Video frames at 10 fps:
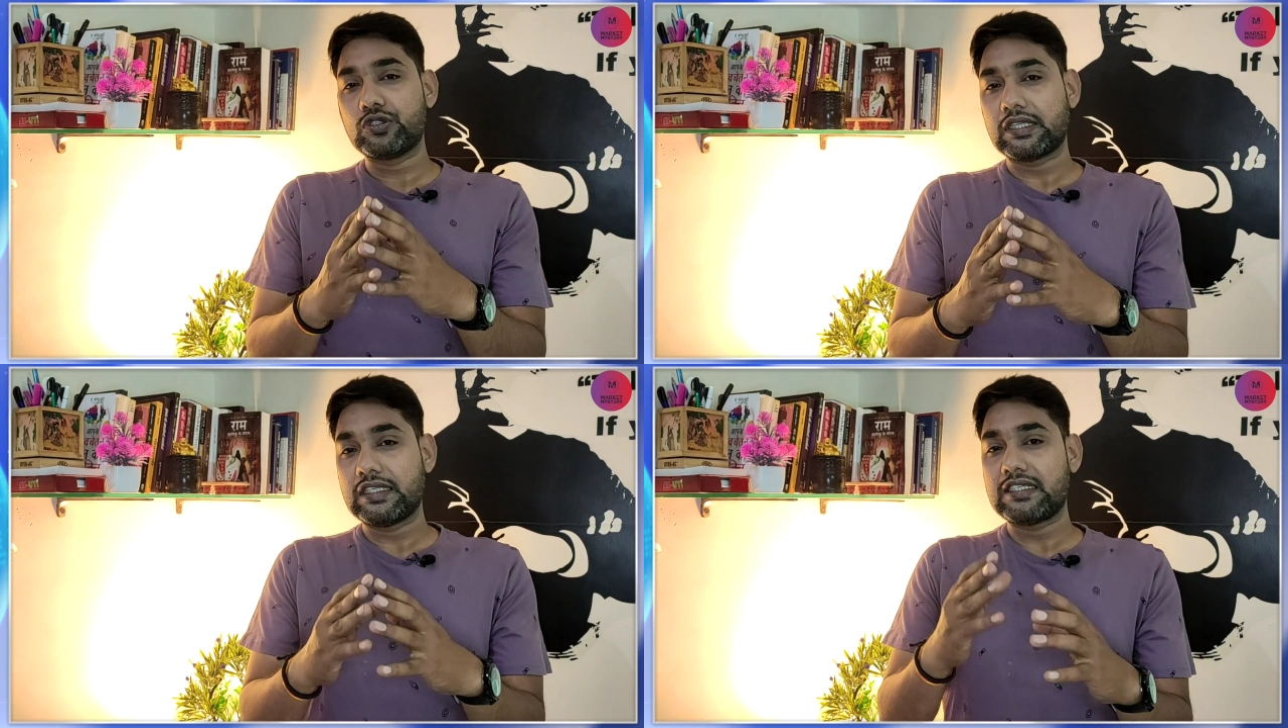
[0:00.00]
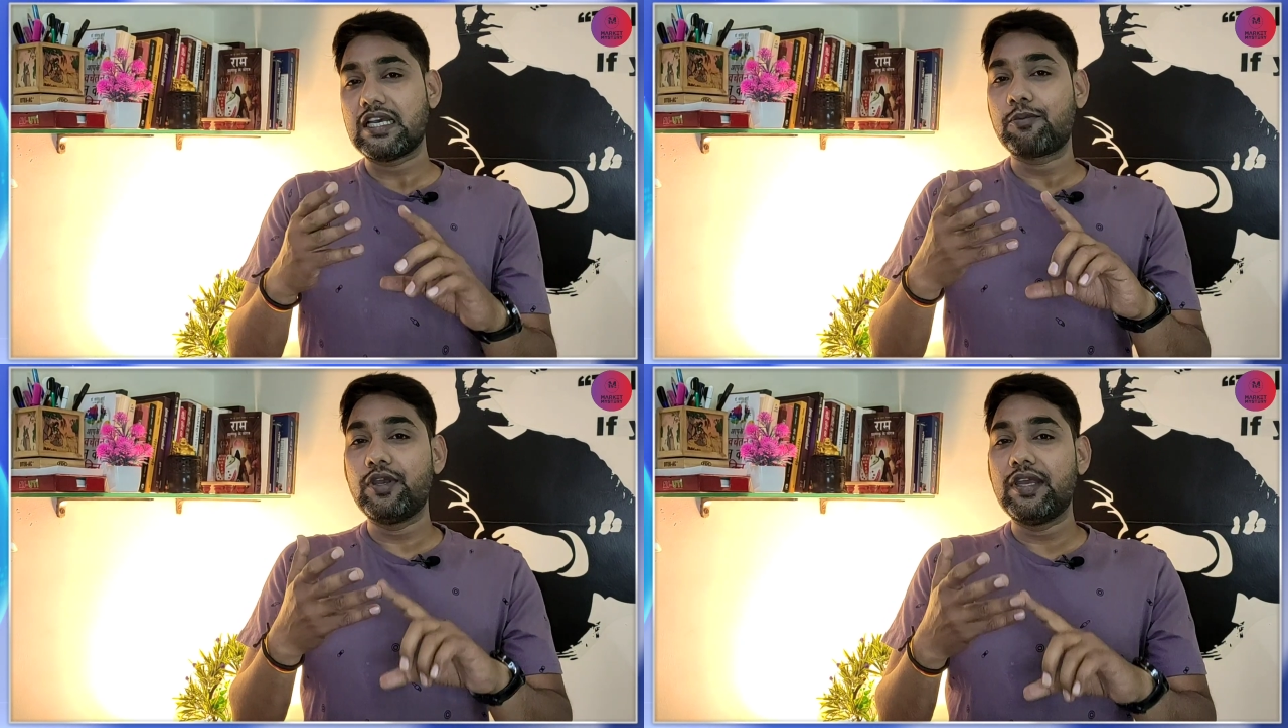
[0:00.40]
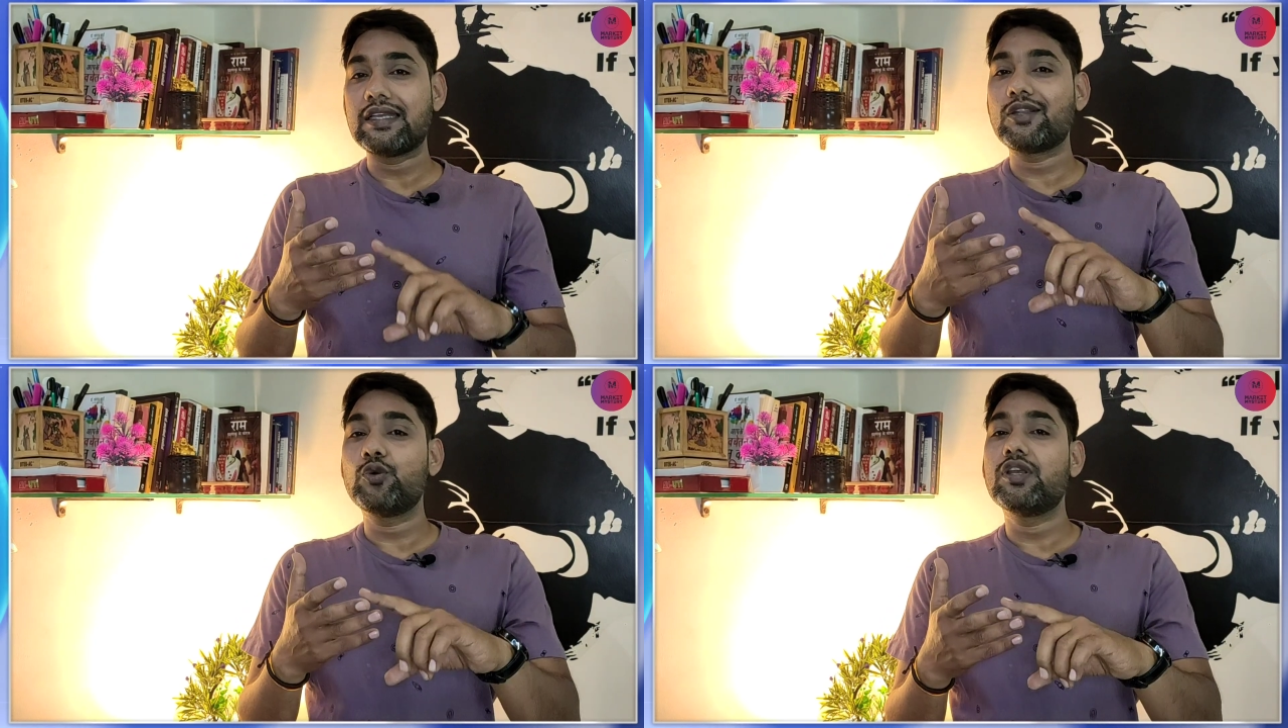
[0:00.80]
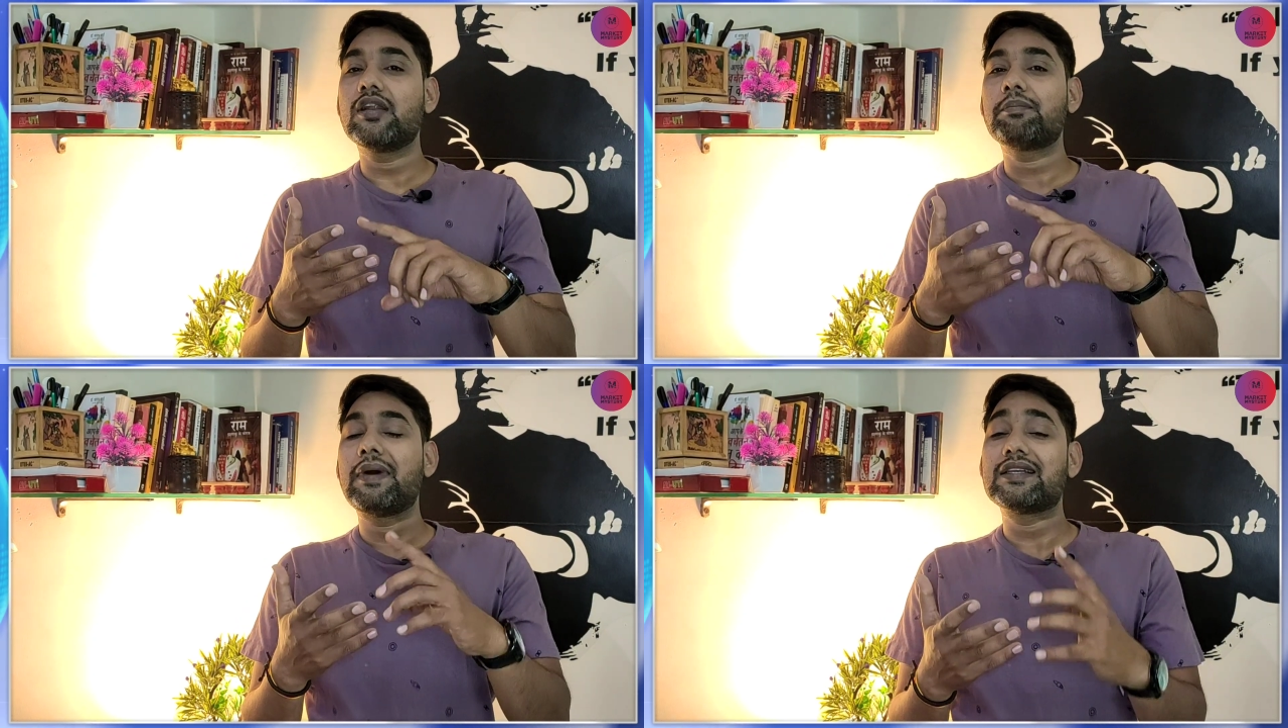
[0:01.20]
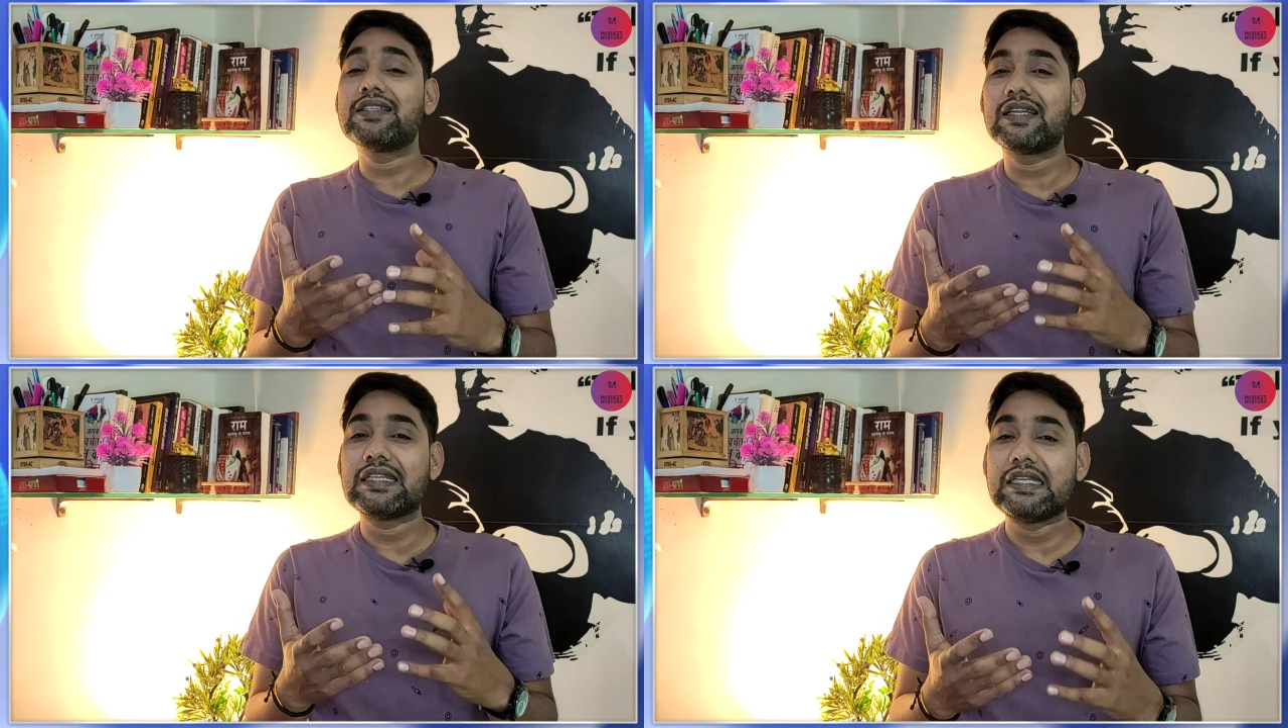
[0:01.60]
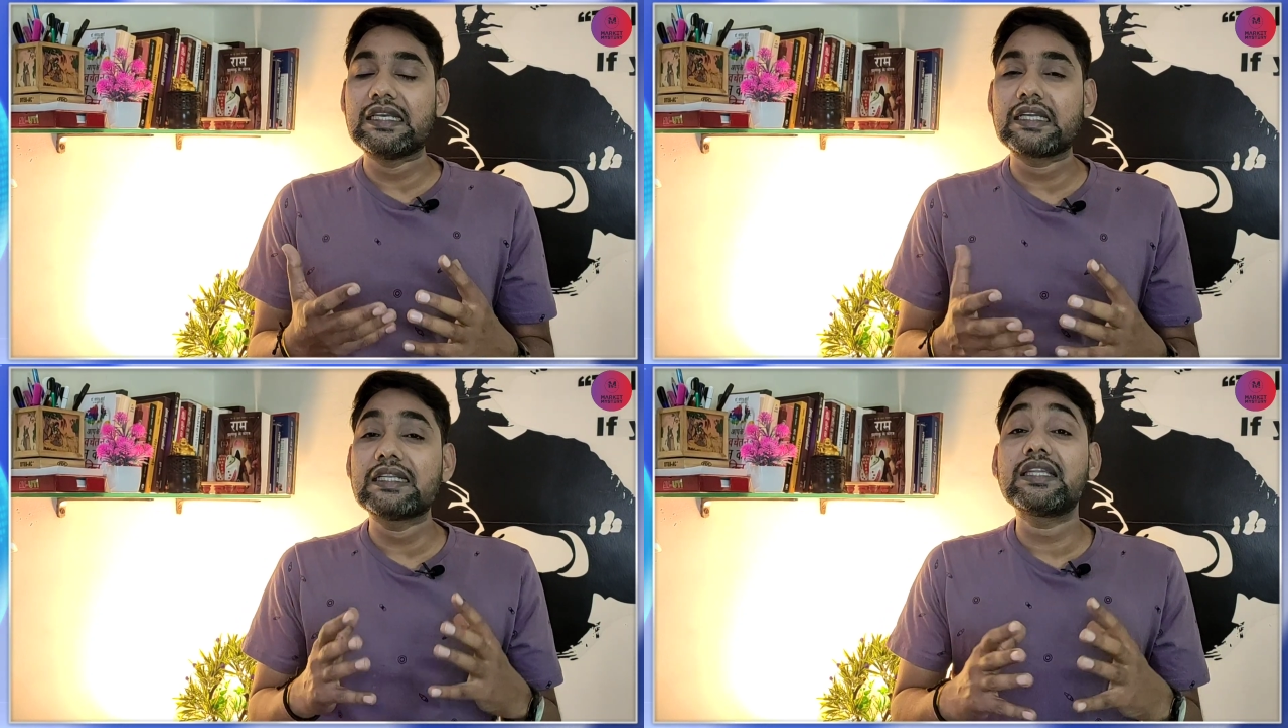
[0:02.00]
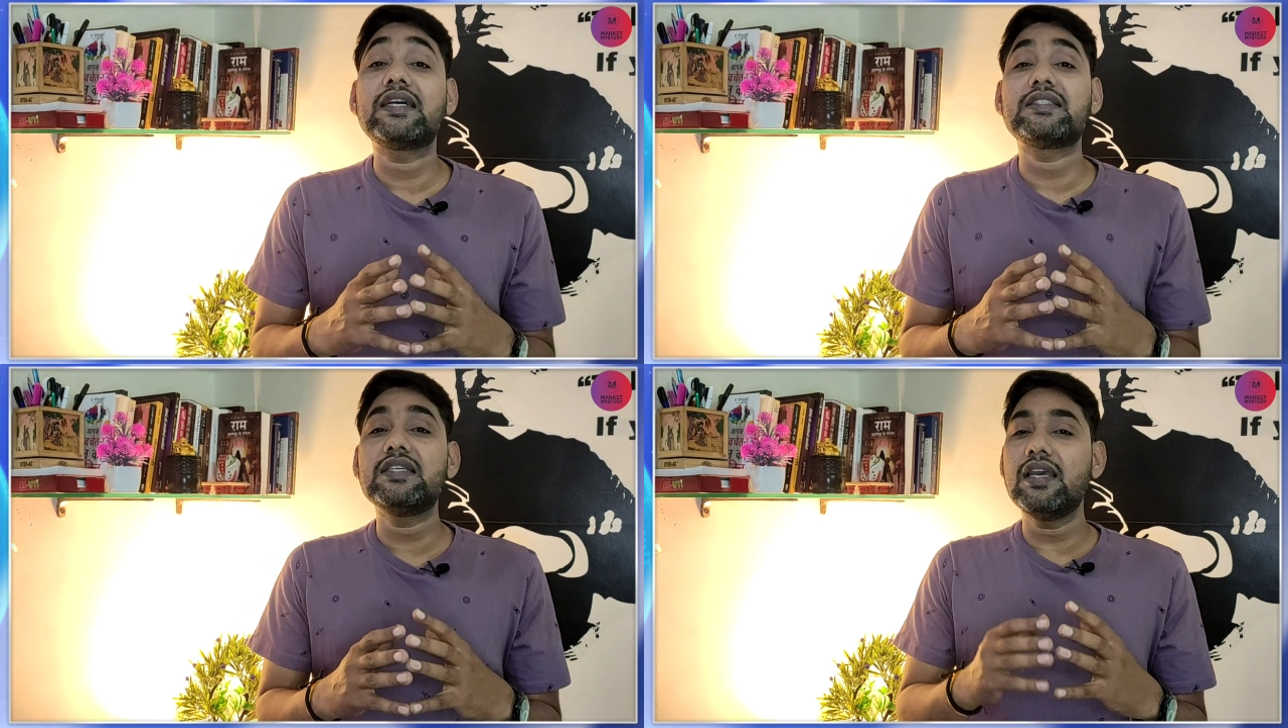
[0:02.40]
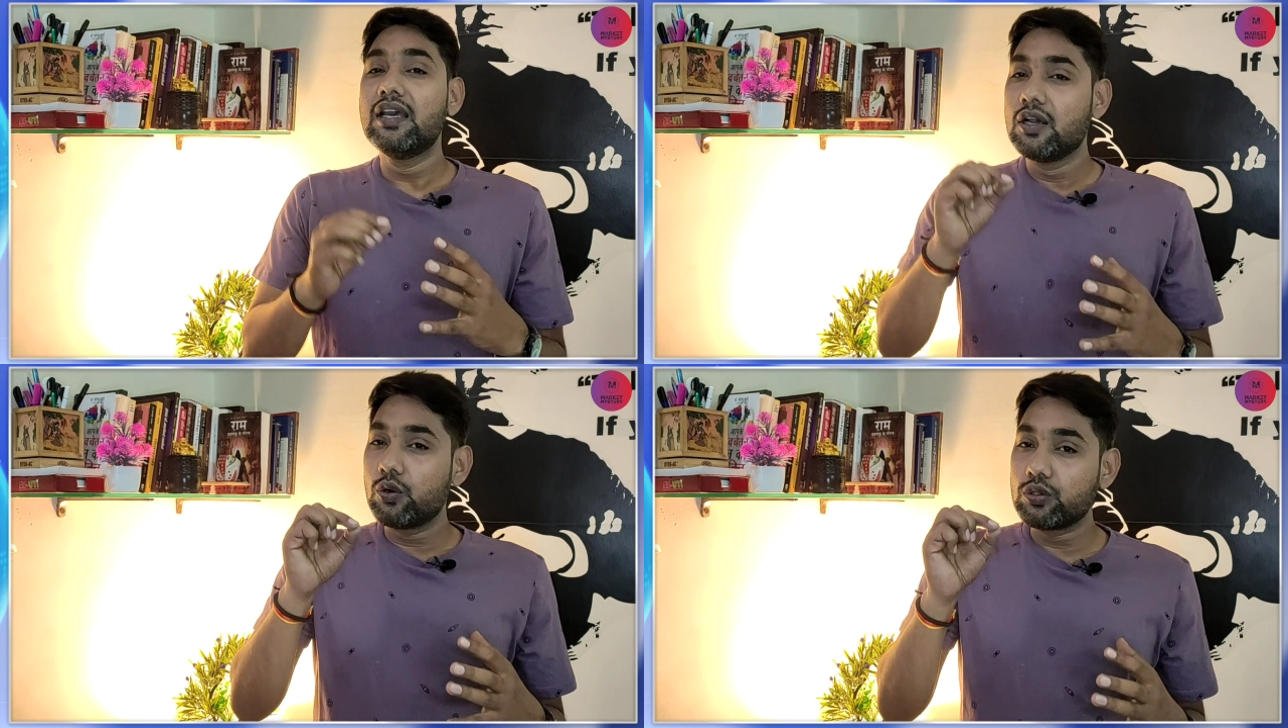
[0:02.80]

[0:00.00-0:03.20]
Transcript: चुन सकते हैं जैसे आपको एक हज़ार दो हज़ार पाँच हज़ार तीन हज़ार कितना चाहिए